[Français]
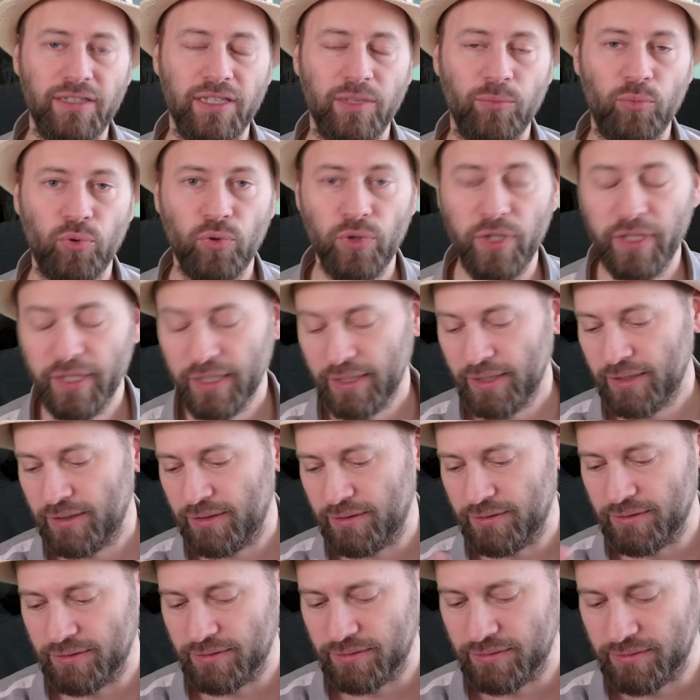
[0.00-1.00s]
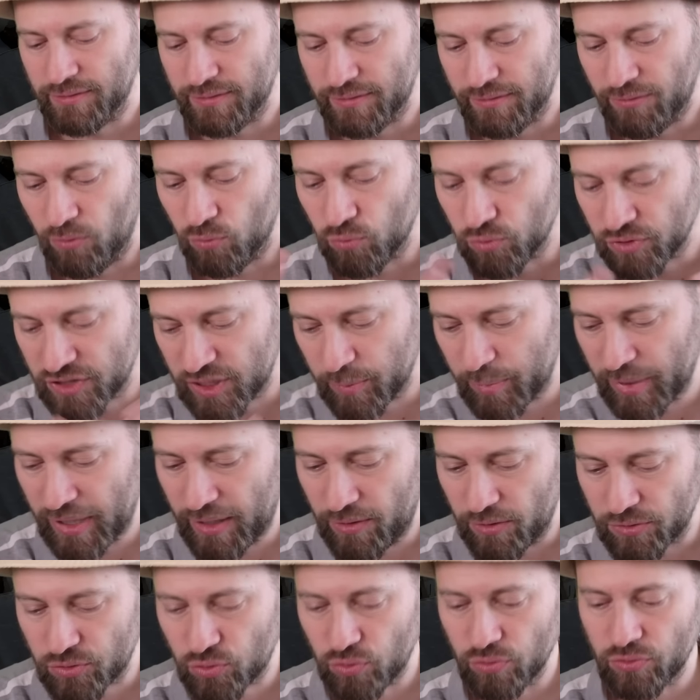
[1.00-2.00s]
Et puis, euh, on ne sait pas.
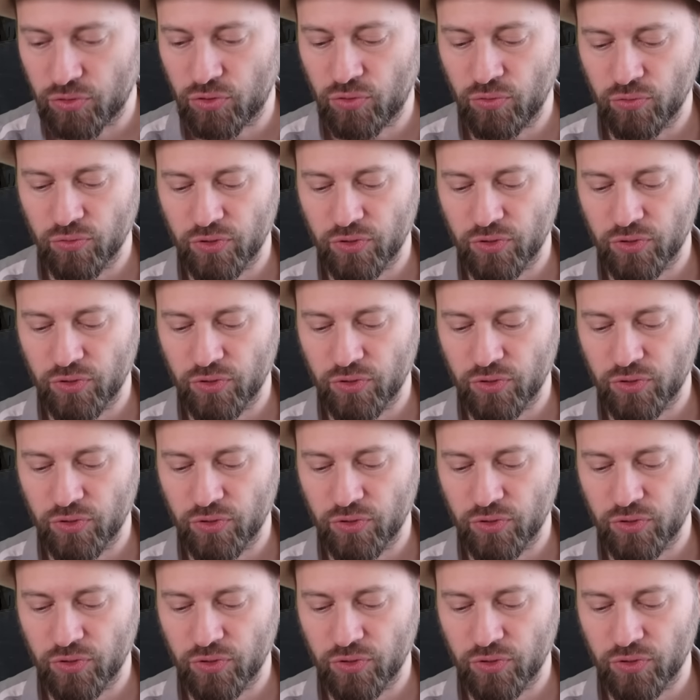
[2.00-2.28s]
Alors ce qu'on